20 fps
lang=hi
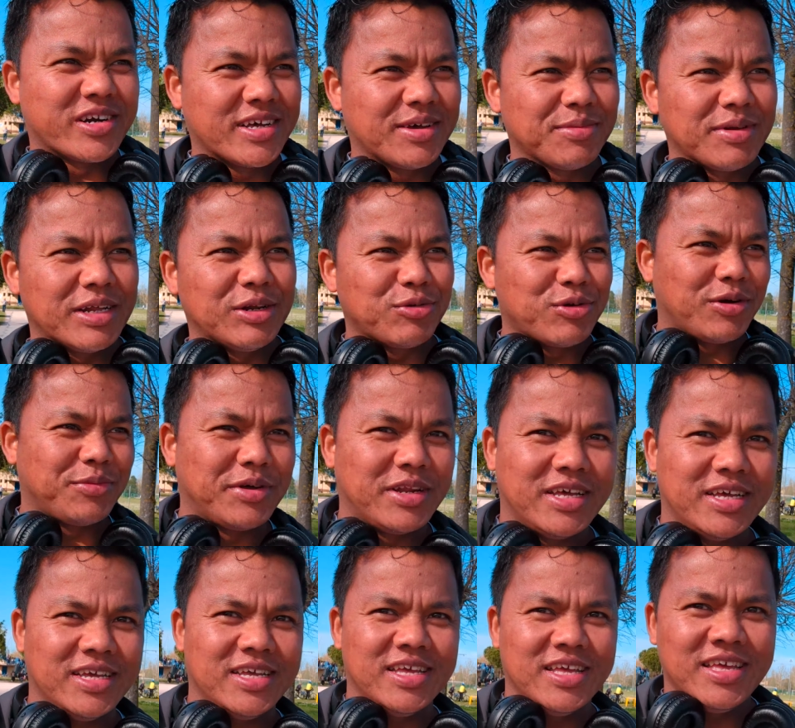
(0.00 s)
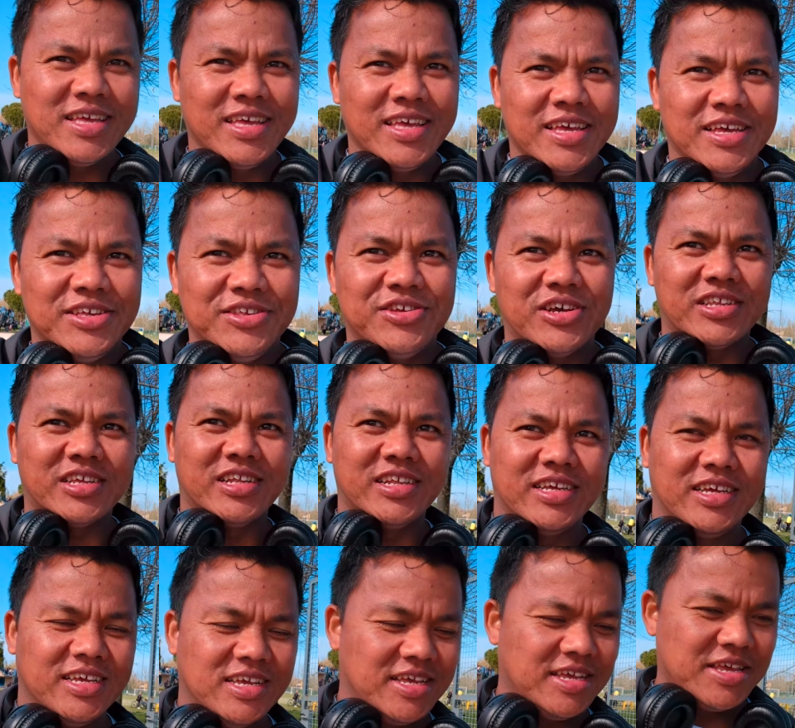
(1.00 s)
टाइम नहीं रुका मैंने ज़्यादा
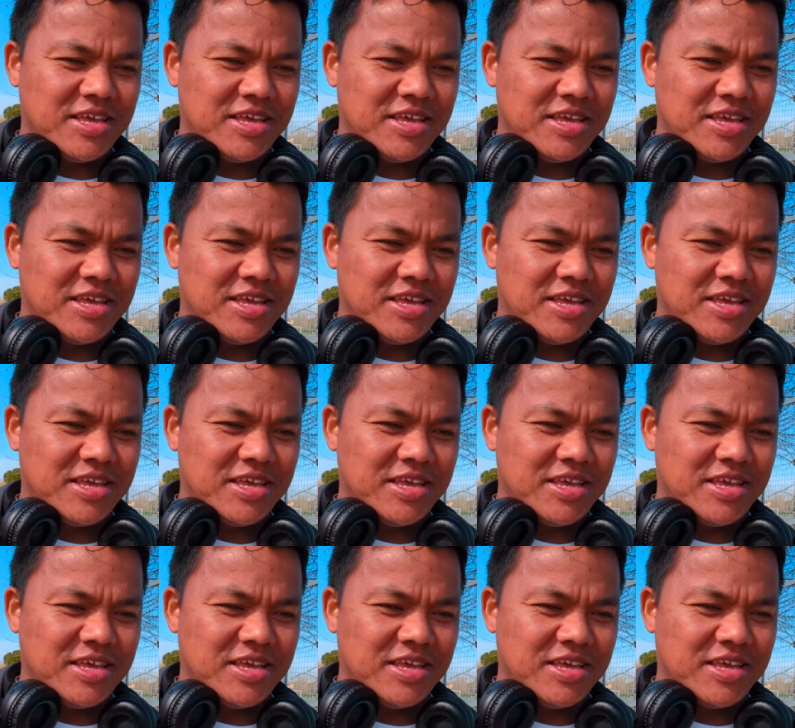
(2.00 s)
नहीं